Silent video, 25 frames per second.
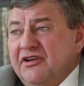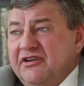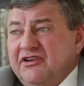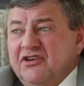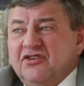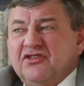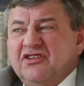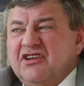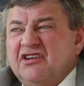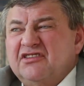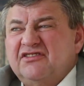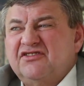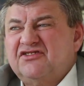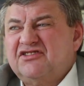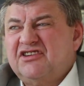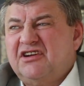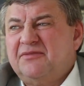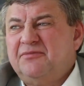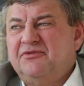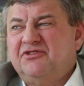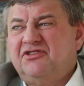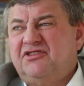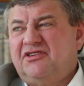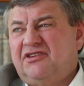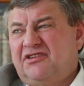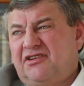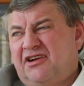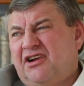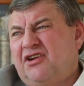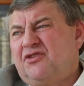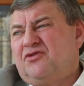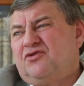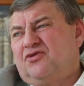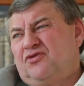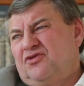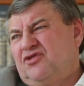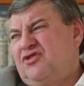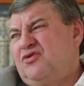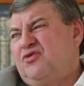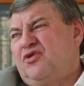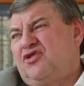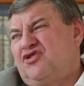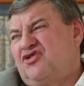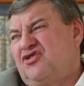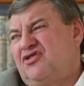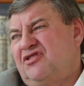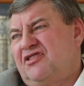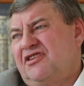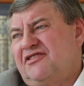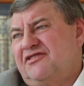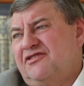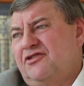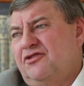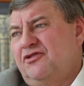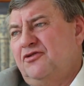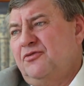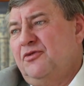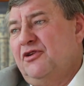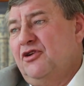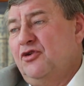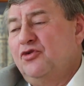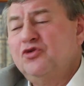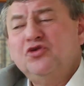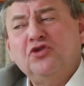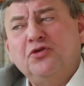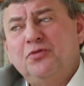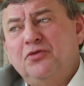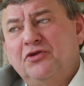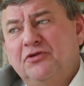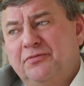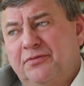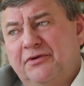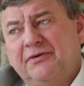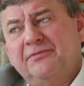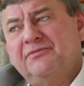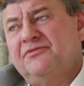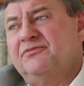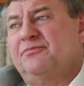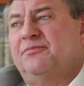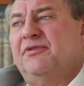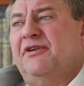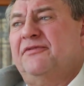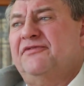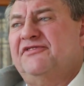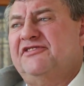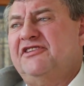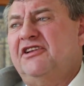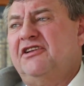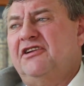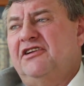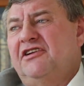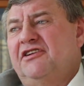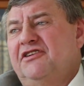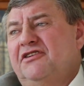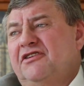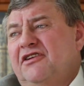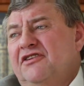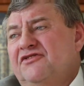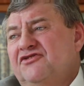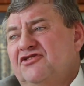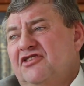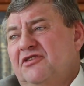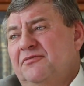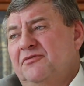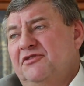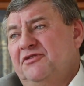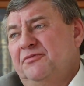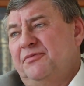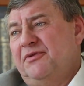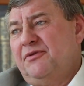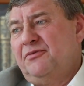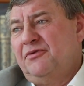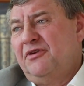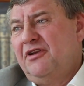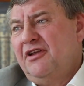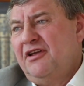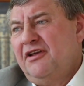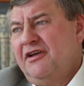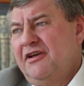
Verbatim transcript: Я вот как-то шахматы играю, но не очень так любил. А он любил прям профессионально играть в шахматы. Прям.